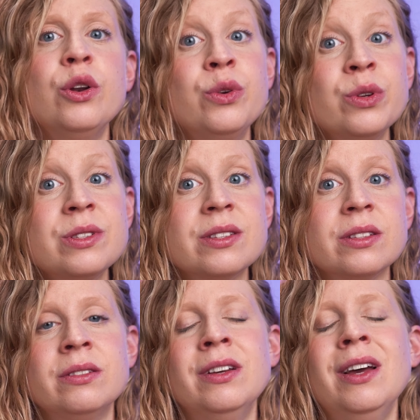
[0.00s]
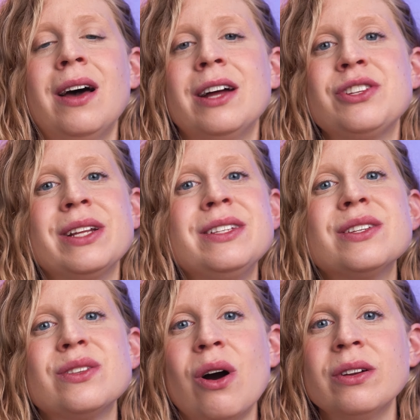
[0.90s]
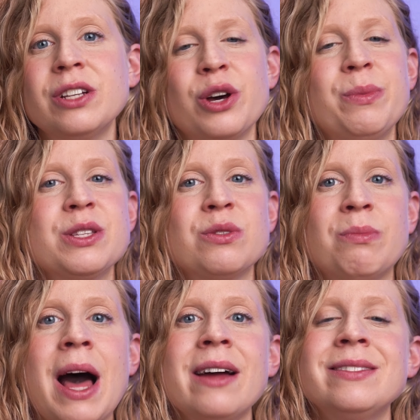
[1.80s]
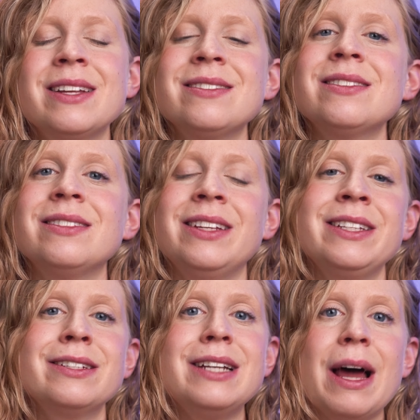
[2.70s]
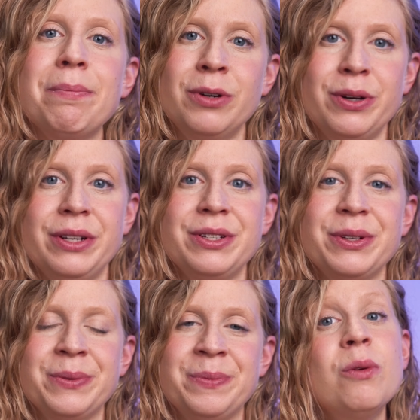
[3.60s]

nutzen, anstatt dir Sorgen darüber zu machen, dass es nicht klappen könnte.